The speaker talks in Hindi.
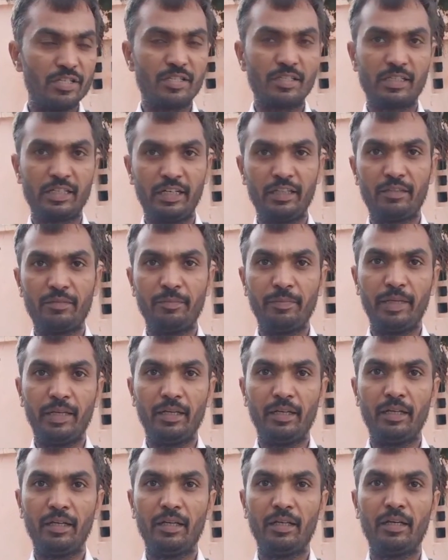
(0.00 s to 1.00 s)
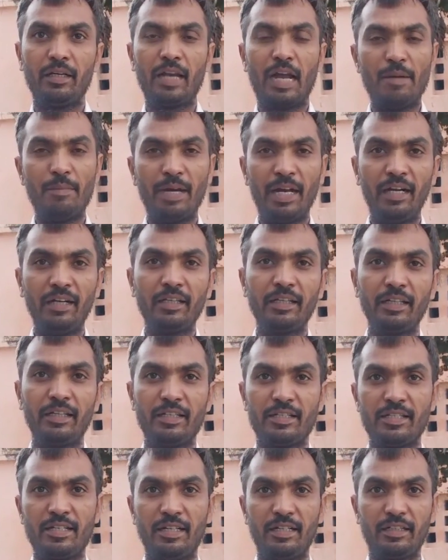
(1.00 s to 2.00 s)
संस्कृत में रामायण की
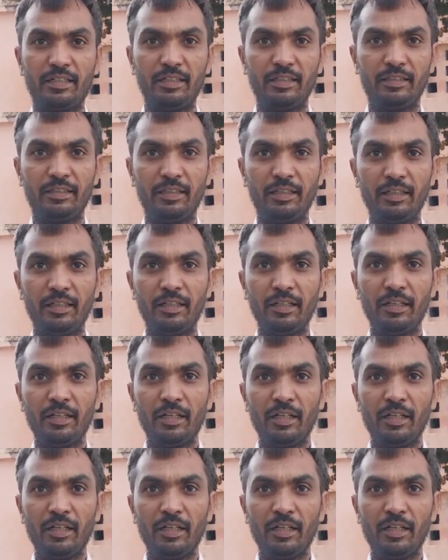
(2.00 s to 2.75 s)
रचना की थी